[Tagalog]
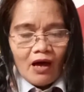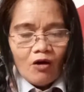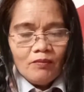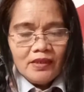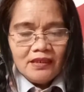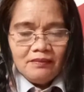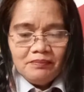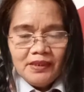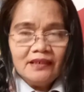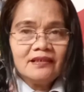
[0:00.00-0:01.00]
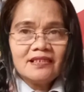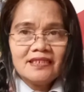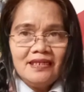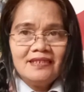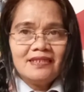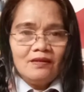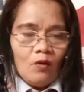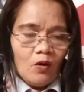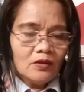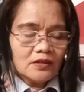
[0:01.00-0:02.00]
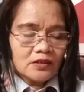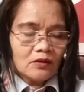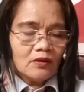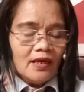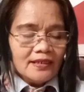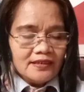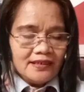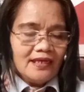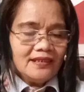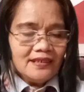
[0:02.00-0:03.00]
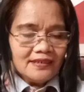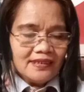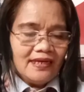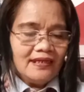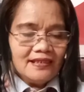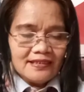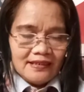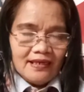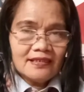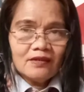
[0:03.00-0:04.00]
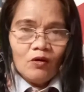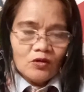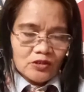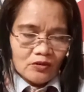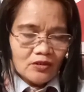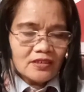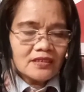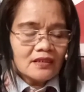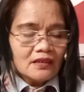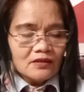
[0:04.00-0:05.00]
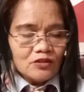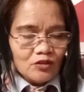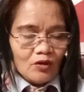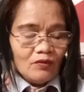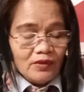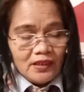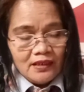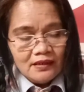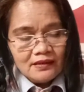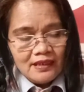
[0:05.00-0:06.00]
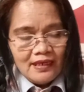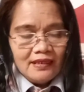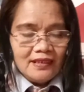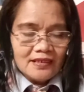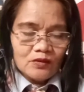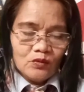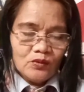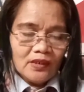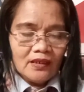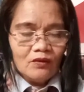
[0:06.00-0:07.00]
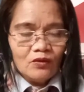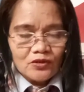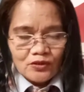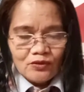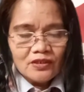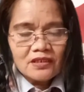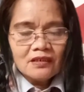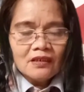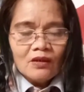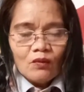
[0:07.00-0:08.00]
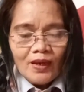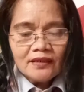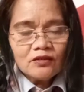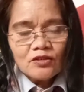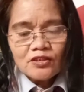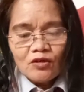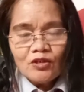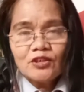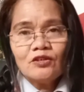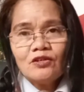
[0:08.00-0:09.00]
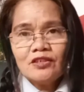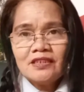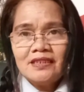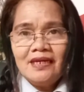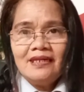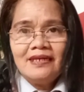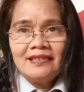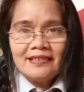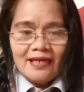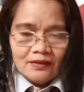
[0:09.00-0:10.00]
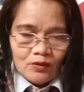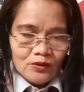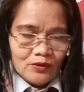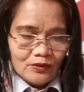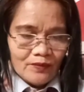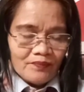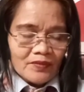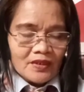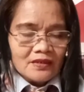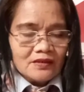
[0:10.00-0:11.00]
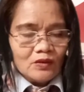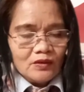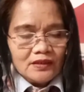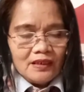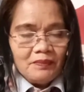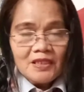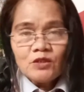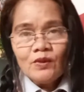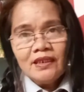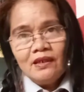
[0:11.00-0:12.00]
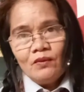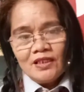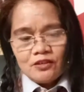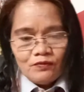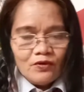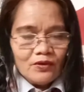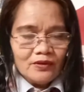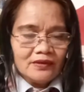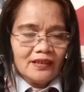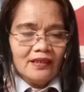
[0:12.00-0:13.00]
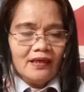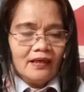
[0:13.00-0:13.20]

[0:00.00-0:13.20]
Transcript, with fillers: How many bears is in all? So Jenny tienes tres osos. Joey tienes una osos. ¿Cuántos osos tienes a todo? So, 3 plus 1 equals 4.